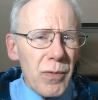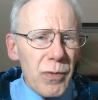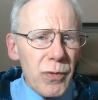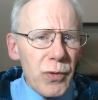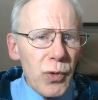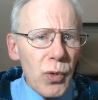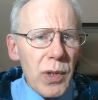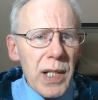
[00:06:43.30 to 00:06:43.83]

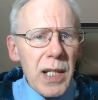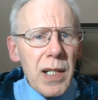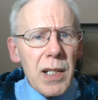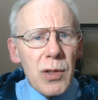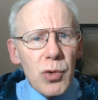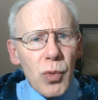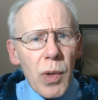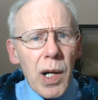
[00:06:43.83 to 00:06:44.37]

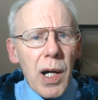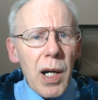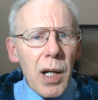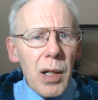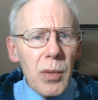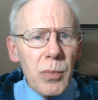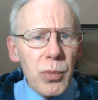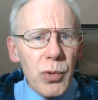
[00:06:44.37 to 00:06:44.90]
Violet,
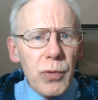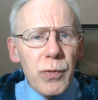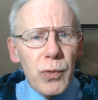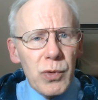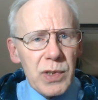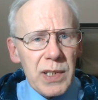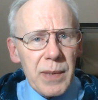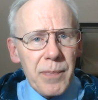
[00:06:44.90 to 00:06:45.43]
noir, bleu
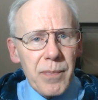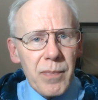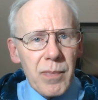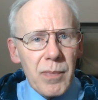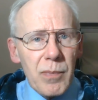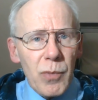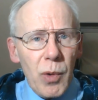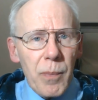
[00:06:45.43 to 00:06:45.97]
foncé.
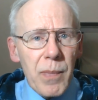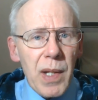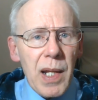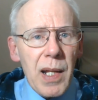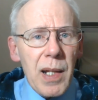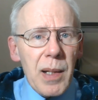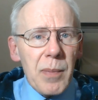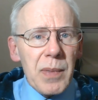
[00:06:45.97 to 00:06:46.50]

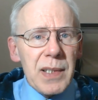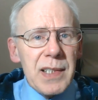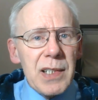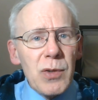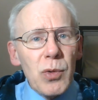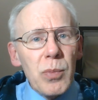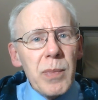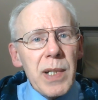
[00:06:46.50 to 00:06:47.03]
Mais
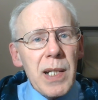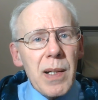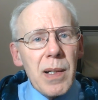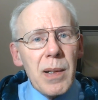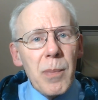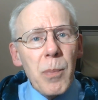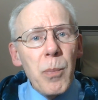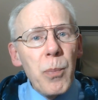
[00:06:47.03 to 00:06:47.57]
si on met
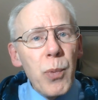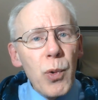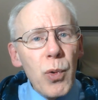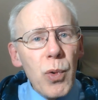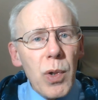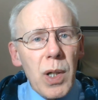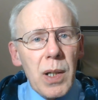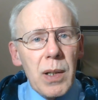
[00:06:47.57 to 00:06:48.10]
peu